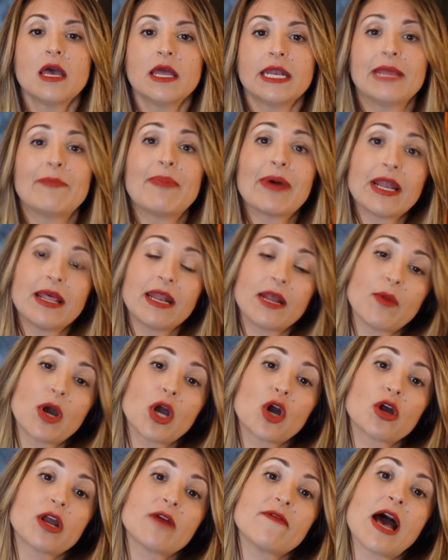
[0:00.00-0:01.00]
Ne parleremo
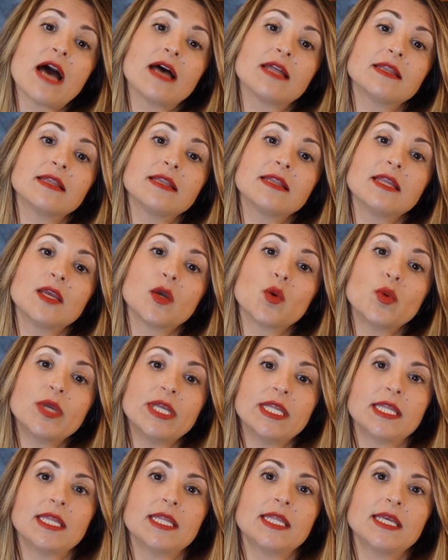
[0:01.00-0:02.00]
ancora avanti,
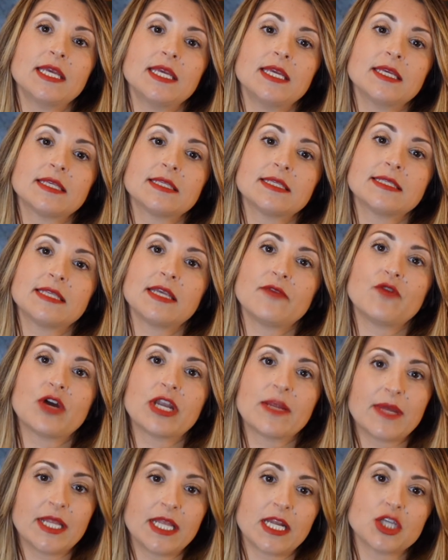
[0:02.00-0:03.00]
quindi se vuoi
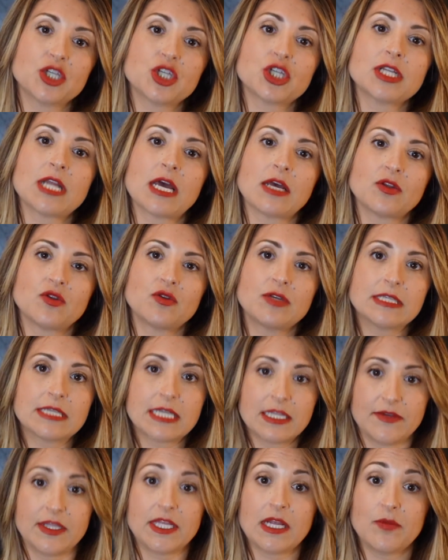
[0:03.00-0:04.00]
rimanere aggiornato
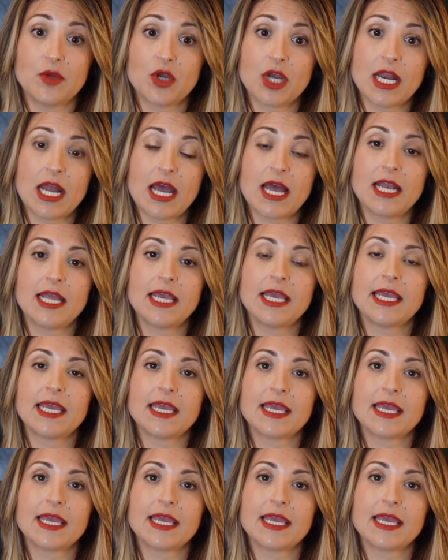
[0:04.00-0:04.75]
iscriviti al mio canale